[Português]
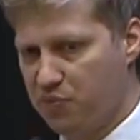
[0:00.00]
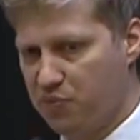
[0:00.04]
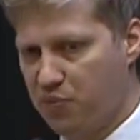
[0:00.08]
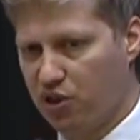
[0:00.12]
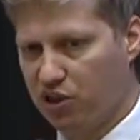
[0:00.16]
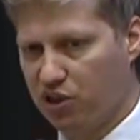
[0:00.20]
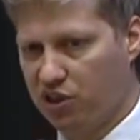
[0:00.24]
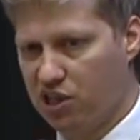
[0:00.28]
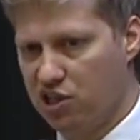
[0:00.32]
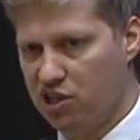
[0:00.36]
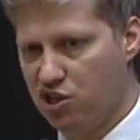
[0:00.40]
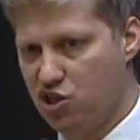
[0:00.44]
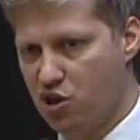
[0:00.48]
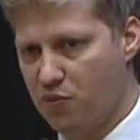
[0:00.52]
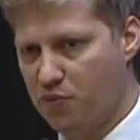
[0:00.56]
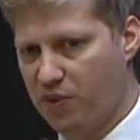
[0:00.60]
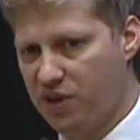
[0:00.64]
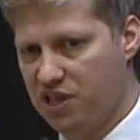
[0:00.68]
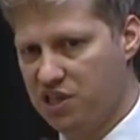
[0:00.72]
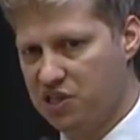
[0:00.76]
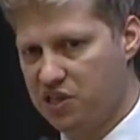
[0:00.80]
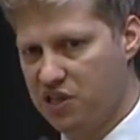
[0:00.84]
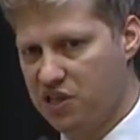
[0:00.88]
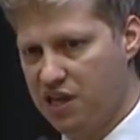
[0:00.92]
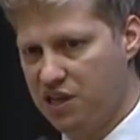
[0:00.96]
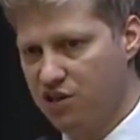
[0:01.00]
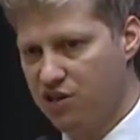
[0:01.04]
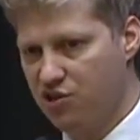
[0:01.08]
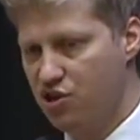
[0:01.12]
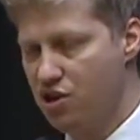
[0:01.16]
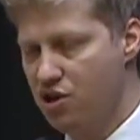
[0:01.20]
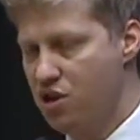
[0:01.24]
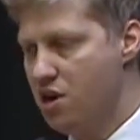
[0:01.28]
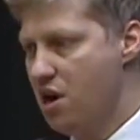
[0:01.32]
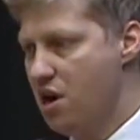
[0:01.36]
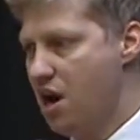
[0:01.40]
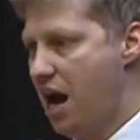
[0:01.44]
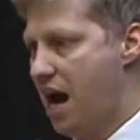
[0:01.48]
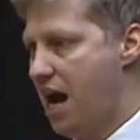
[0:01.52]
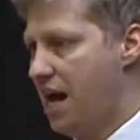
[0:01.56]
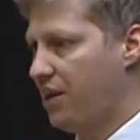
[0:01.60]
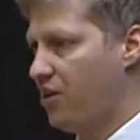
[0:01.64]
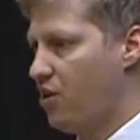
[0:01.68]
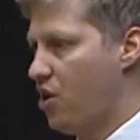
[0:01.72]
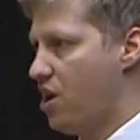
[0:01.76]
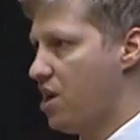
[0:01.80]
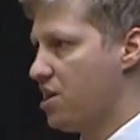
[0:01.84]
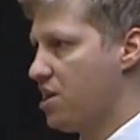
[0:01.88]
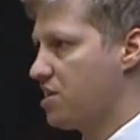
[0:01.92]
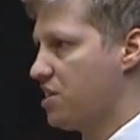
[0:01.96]
Portanto, senhor presidente, a
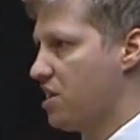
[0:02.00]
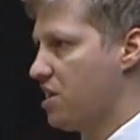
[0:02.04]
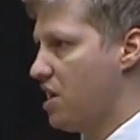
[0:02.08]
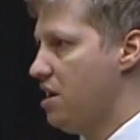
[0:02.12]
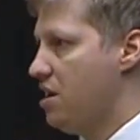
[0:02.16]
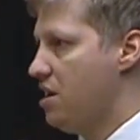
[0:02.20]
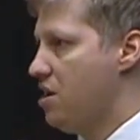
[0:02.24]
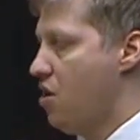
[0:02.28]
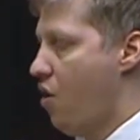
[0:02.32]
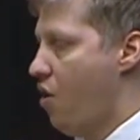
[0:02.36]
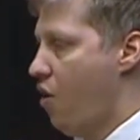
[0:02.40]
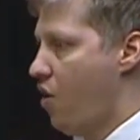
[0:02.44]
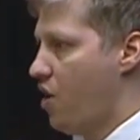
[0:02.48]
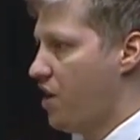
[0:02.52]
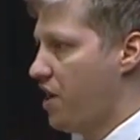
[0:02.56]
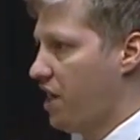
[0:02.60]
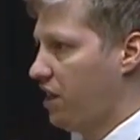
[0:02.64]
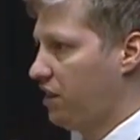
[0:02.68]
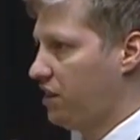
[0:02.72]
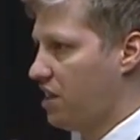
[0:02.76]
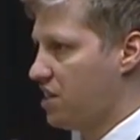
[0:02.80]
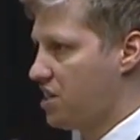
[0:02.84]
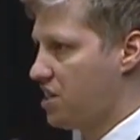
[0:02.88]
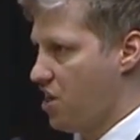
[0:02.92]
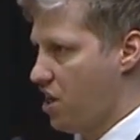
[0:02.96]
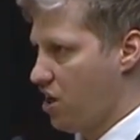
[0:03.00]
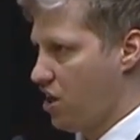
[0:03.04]
nossa orientação é